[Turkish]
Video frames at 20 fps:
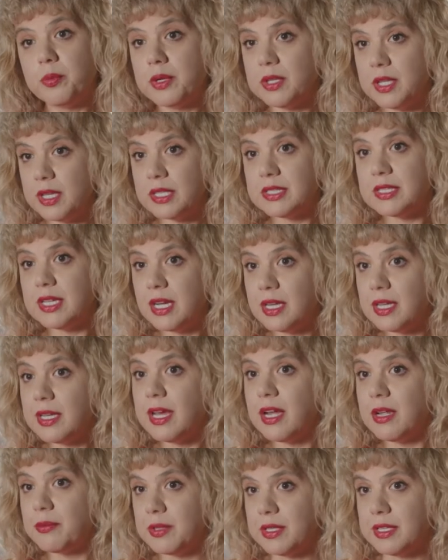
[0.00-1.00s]
bana yeterli
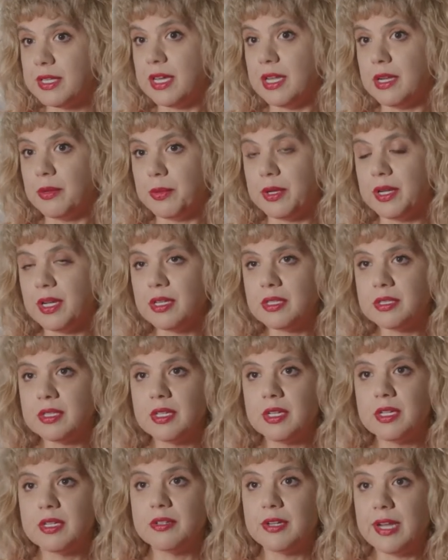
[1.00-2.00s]
gelmedi kelimeler.
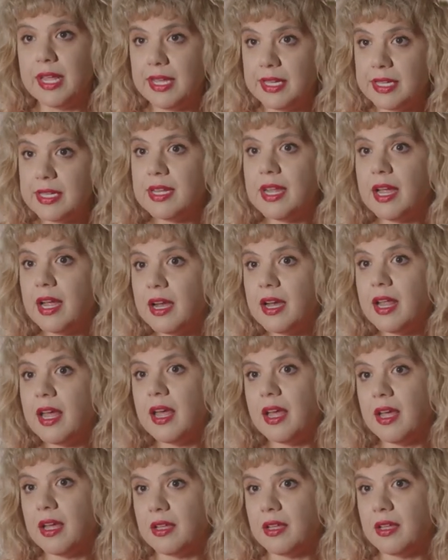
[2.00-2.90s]
Renklere